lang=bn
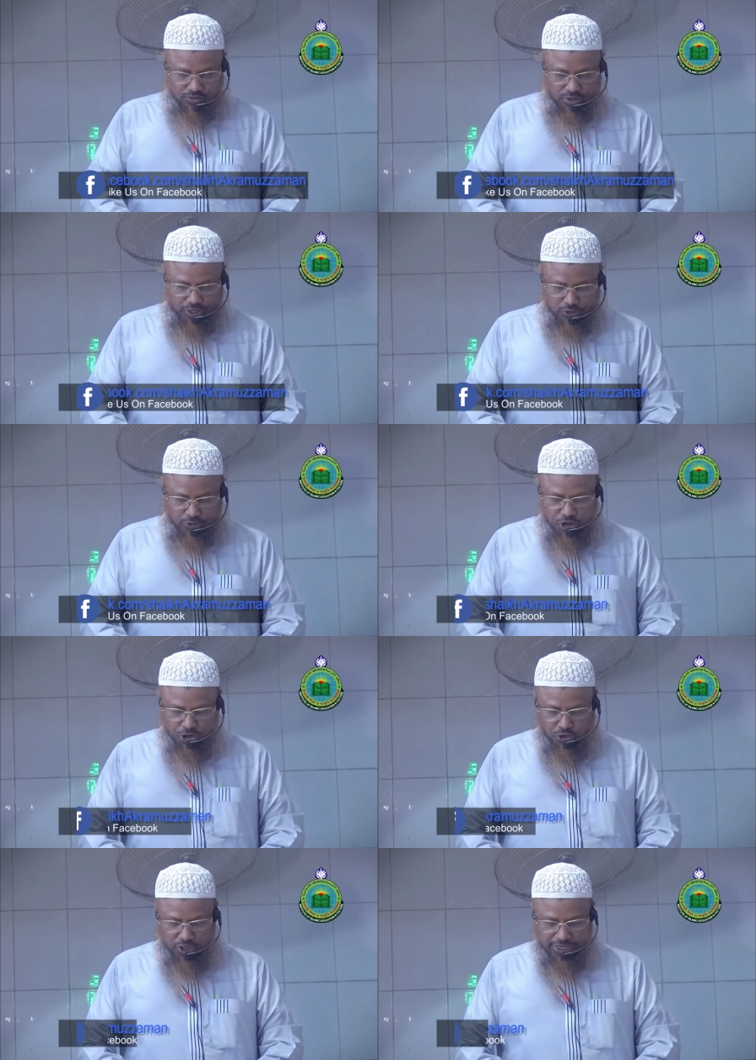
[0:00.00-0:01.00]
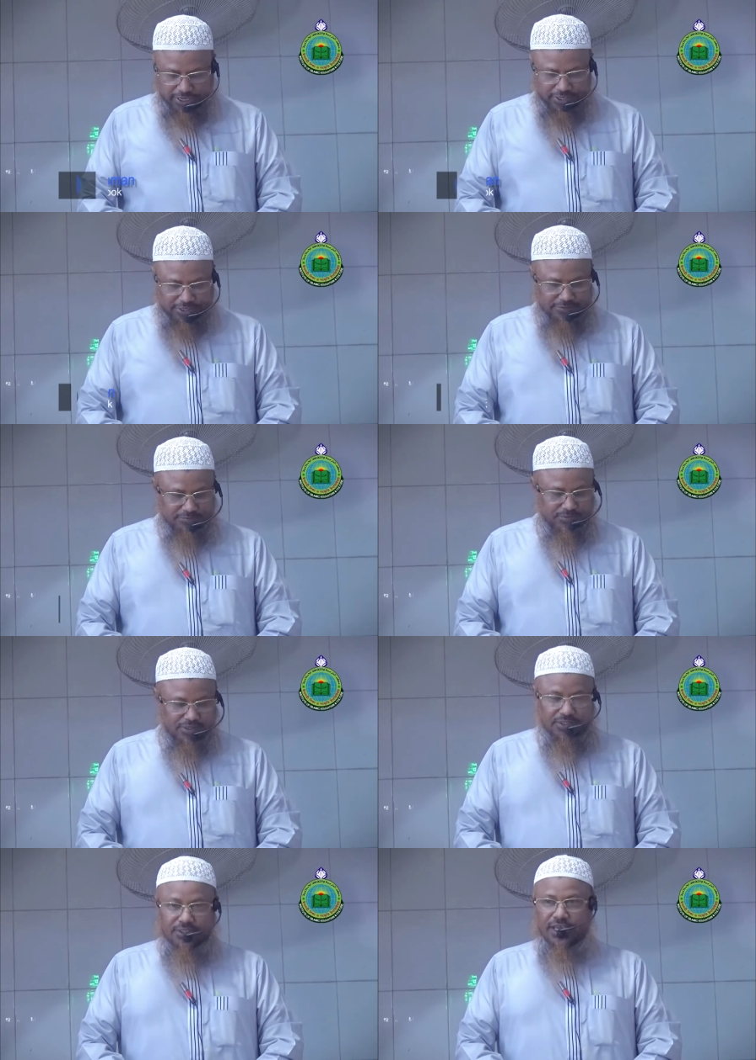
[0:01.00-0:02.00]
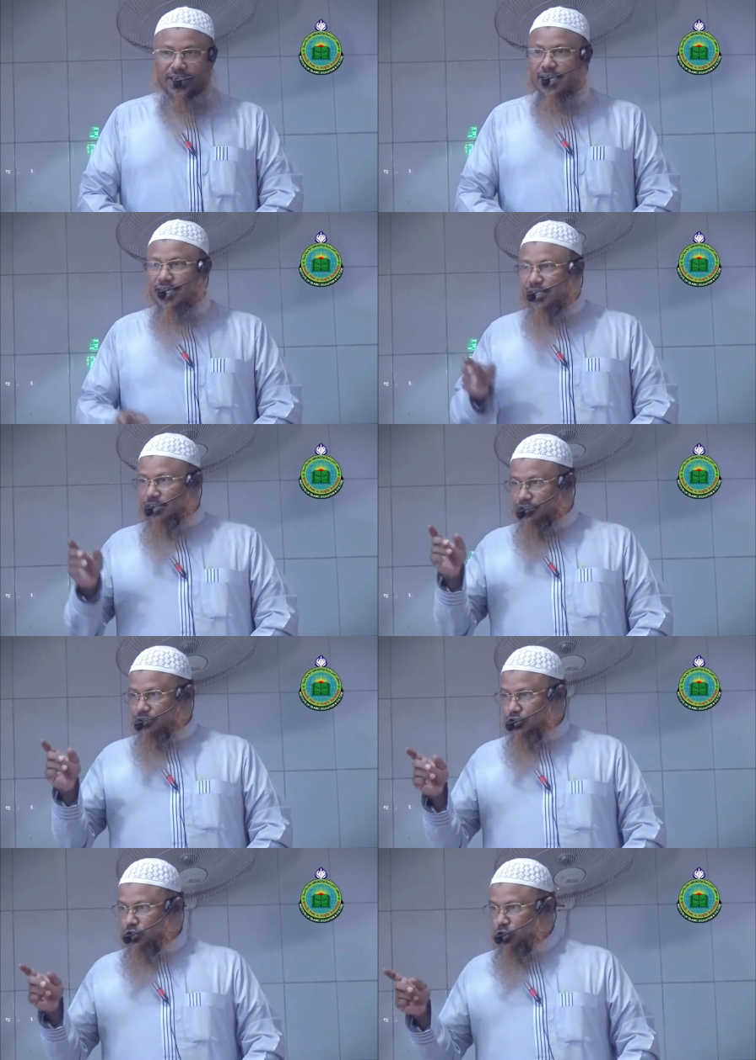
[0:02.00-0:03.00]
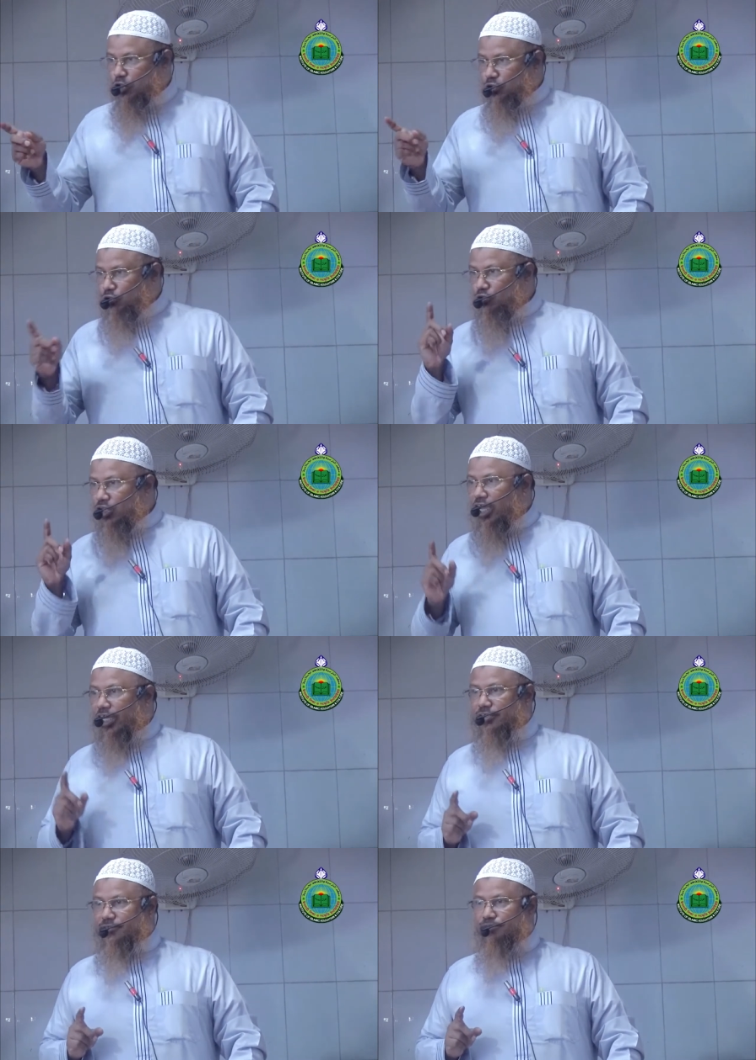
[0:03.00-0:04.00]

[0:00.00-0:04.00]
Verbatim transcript: অনেক কষ্ট লাগে যে এই শত্রুতার